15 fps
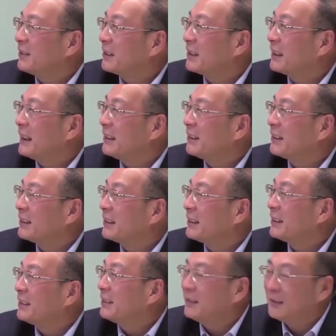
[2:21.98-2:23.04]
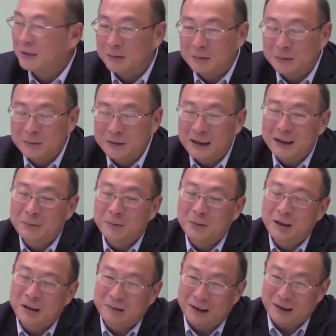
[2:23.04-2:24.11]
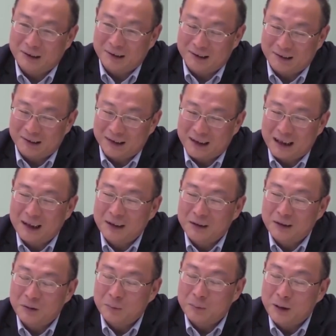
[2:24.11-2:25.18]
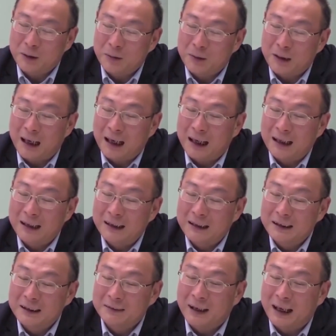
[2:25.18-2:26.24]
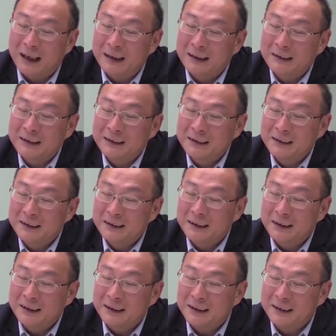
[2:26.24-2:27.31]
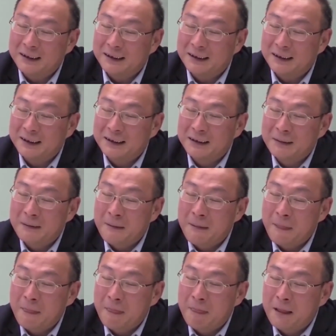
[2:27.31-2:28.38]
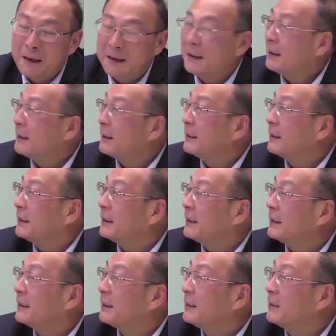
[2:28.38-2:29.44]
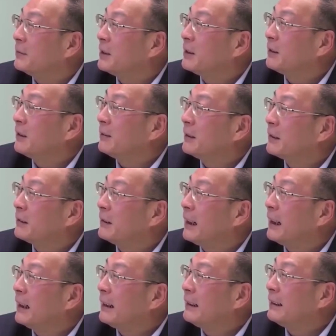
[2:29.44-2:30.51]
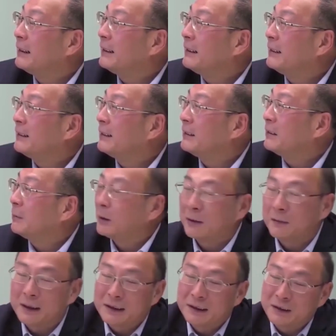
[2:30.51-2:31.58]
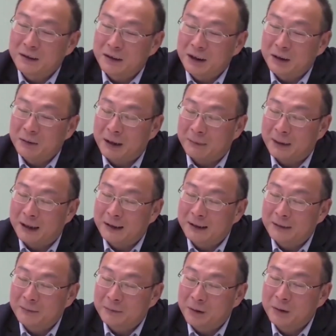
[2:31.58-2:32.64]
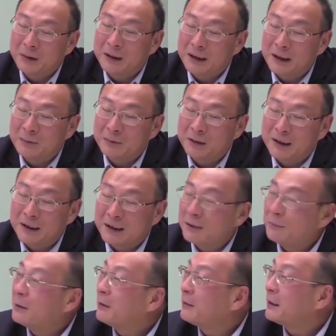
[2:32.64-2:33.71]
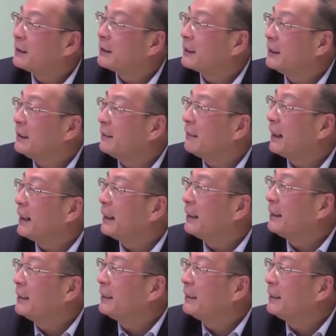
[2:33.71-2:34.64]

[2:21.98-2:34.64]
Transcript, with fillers: 是怎么说呢？就是说我我我们当然不希望，就是说看到这种悲剧了，是吧？这个，呃，我们希望美国啊，不要发生这个意外吧，包括特朗普先生不要发生这个意外。